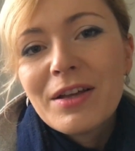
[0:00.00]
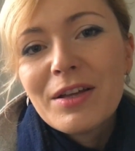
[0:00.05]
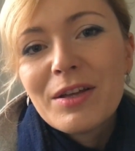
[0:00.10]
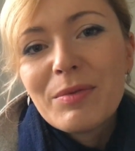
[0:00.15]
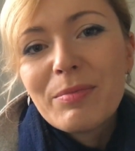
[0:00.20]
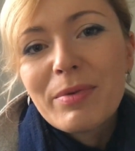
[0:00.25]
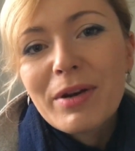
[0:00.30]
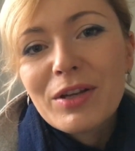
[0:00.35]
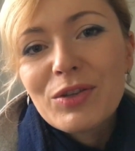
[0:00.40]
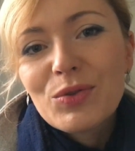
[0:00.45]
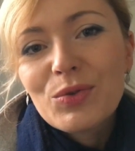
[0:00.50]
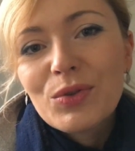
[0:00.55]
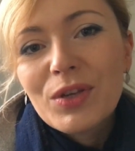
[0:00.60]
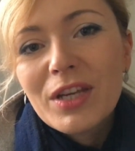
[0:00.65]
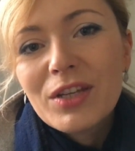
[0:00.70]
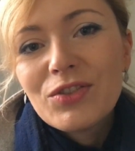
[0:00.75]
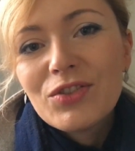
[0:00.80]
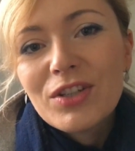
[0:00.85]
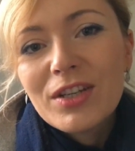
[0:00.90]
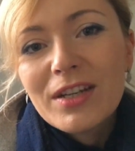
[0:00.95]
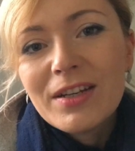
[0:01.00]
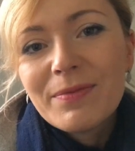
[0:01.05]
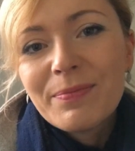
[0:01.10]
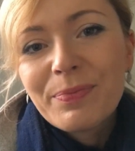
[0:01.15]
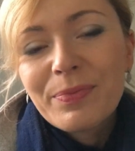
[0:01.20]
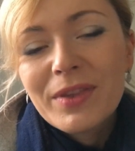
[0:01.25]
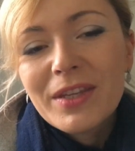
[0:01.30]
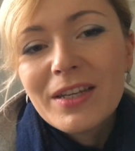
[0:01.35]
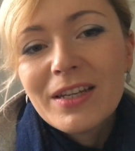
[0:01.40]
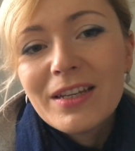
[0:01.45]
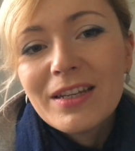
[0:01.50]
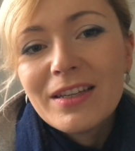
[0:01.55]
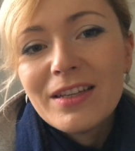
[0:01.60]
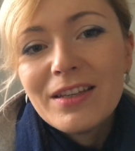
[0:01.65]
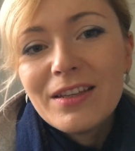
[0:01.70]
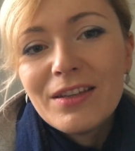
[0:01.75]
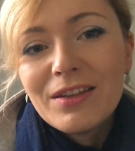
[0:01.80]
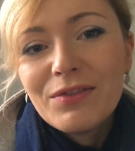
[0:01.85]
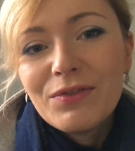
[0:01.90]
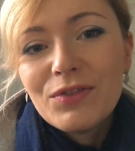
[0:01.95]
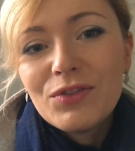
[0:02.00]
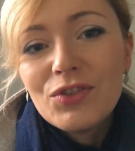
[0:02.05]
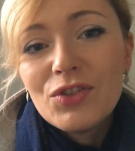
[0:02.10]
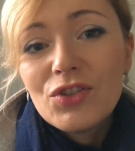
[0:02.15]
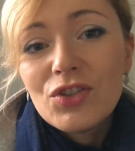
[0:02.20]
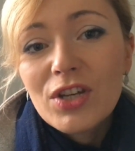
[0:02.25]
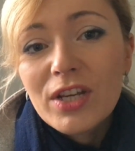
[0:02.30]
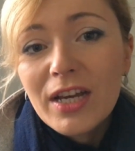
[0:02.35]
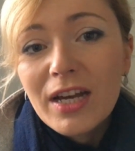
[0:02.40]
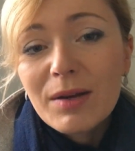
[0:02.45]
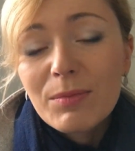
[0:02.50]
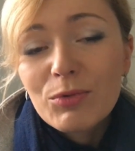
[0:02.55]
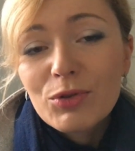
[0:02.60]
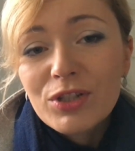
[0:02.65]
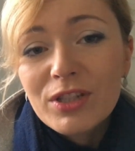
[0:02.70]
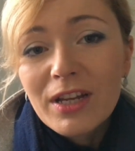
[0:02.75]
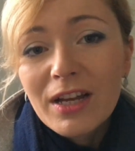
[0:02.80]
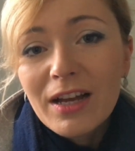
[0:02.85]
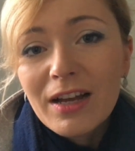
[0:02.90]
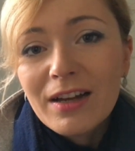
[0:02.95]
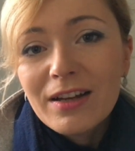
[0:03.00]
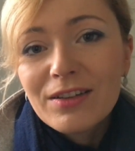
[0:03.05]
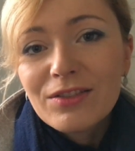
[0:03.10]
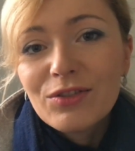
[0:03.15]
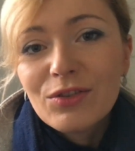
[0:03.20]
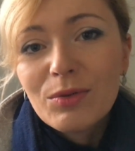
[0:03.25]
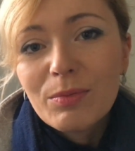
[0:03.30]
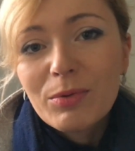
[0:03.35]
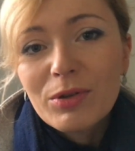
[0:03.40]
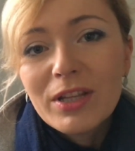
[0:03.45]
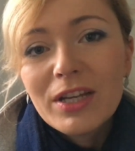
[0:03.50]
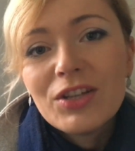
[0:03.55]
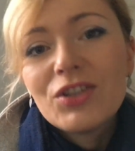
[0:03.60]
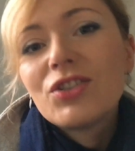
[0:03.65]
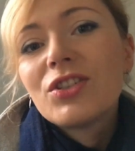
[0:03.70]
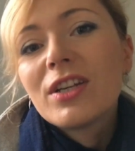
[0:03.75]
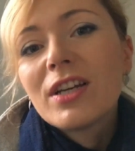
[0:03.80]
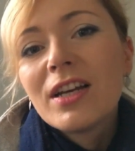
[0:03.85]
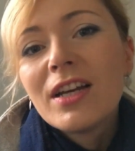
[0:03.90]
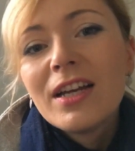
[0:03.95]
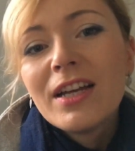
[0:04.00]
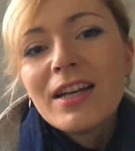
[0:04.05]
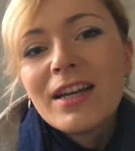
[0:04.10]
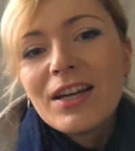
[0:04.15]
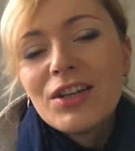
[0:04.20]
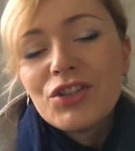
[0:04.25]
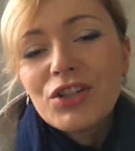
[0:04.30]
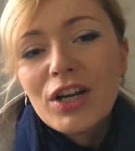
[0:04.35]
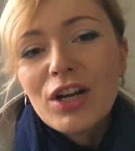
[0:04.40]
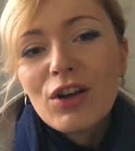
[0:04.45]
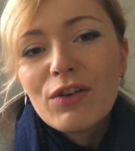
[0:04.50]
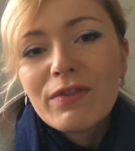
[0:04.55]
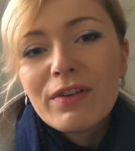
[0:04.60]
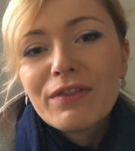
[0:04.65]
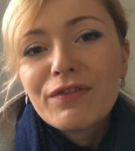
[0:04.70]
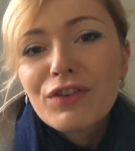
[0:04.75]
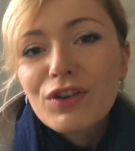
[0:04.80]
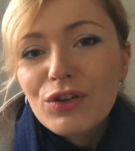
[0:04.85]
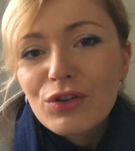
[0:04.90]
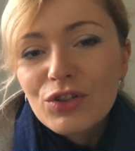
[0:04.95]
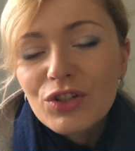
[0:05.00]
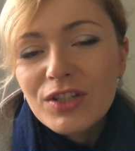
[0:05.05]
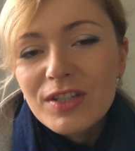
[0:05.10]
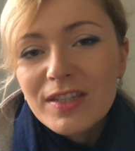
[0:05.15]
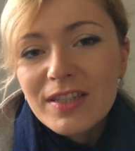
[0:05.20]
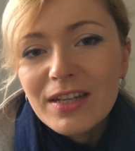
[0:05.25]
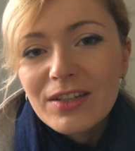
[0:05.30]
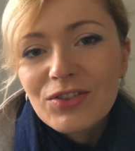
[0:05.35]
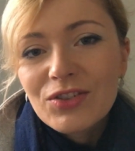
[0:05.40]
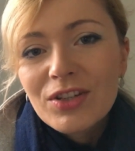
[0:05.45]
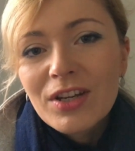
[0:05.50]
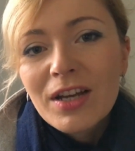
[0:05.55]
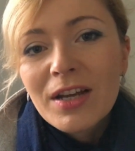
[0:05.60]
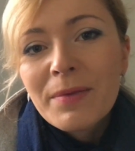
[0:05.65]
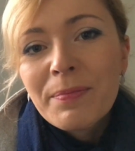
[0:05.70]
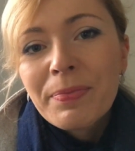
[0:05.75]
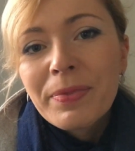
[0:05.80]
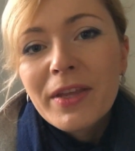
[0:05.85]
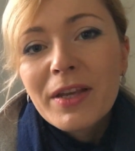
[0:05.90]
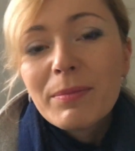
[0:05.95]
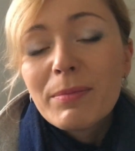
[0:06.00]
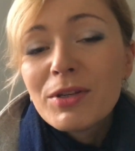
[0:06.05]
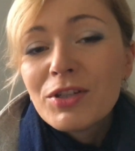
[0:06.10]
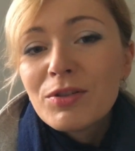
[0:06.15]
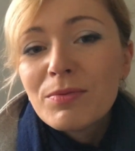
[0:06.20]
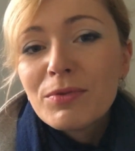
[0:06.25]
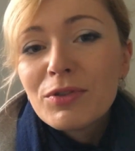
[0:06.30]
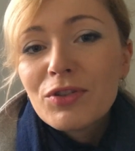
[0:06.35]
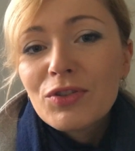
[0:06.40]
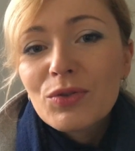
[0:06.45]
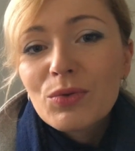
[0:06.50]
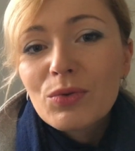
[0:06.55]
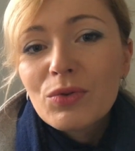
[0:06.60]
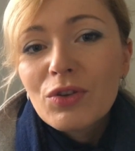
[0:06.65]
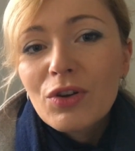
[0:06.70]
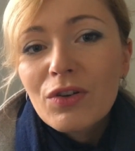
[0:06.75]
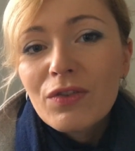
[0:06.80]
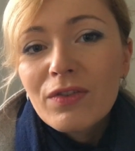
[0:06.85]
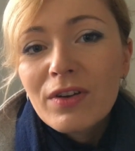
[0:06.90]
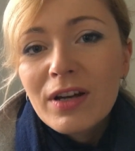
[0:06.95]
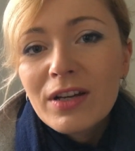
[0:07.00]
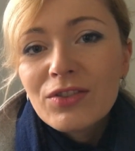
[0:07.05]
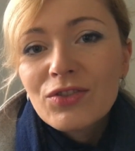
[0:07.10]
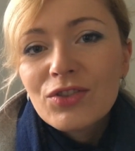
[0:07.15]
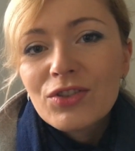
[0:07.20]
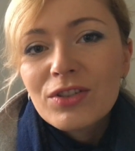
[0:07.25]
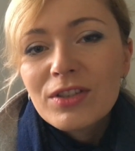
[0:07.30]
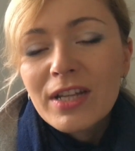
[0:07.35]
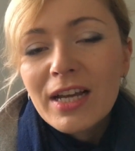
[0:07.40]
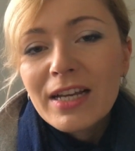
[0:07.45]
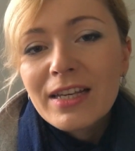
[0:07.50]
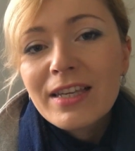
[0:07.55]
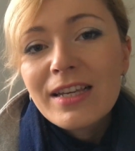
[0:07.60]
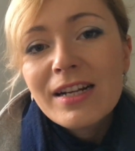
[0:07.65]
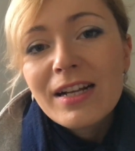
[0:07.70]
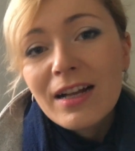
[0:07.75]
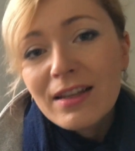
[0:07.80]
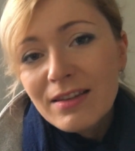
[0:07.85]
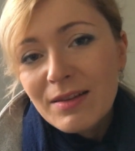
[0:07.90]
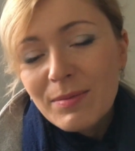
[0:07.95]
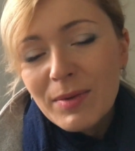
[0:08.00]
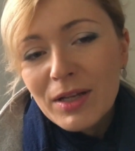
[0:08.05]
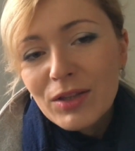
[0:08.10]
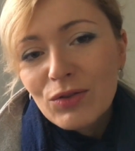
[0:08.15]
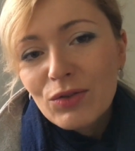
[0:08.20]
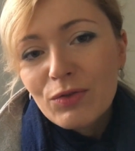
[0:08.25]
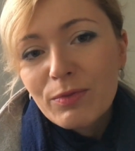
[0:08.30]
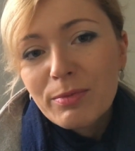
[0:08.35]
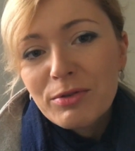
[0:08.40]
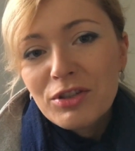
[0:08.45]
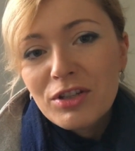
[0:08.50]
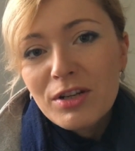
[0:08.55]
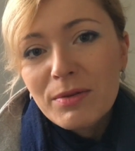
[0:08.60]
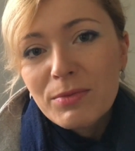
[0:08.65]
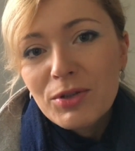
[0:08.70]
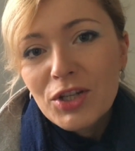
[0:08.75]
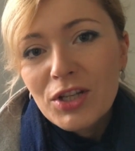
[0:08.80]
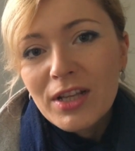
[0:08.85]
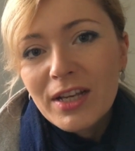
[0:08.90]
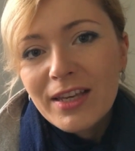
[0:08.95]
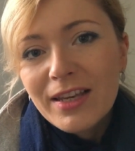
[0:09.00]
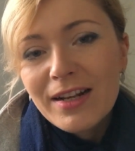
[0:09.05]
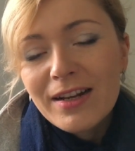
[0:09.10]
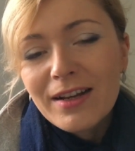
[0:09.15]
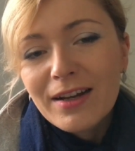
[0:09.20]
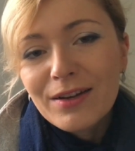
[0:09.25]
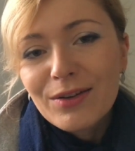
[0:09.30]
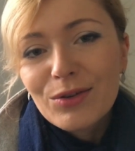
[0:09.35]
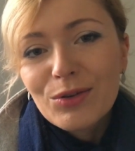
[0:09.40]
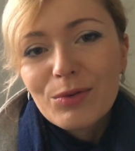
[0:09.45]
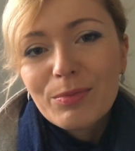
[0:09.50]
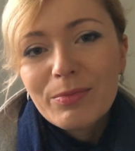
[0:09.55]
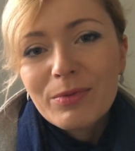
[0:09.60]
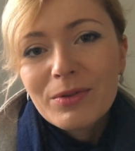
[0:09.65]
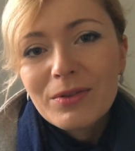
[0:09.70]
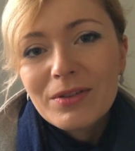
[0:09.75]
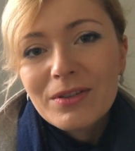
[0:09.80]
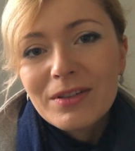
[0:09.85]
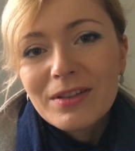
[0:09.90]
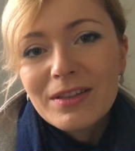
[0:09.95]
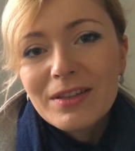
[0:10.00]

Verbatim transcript: e, pracujecie e, i widzicie, jak można to podejście agile'owe wykorzystać. Będziemy dyskutować na kilka tematów, podzielimy się na kilka grup,